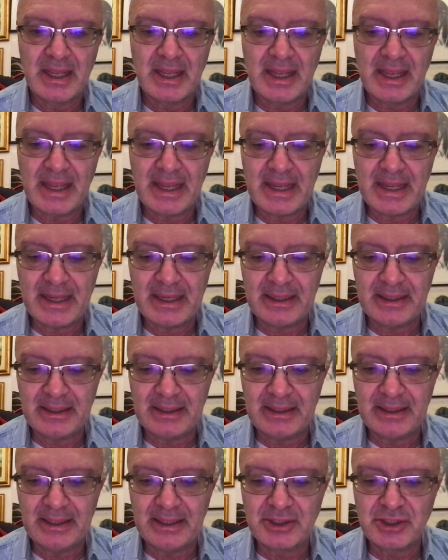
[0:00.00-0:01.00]
e
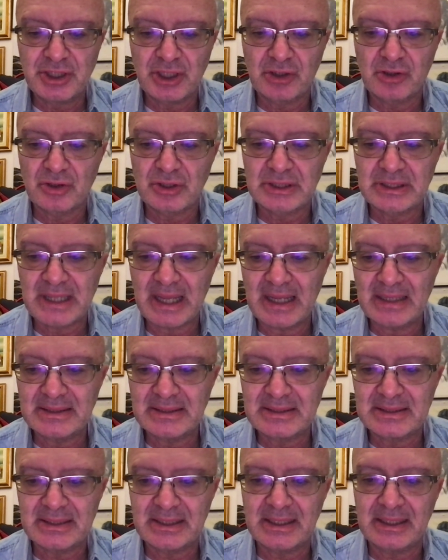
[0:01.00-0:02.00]
eh, le
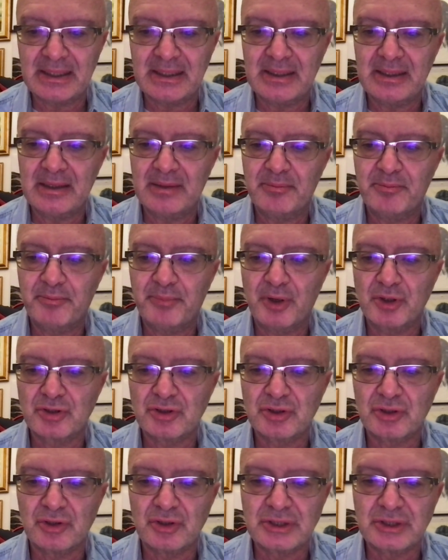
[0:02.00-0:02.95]
circostanze eh, possono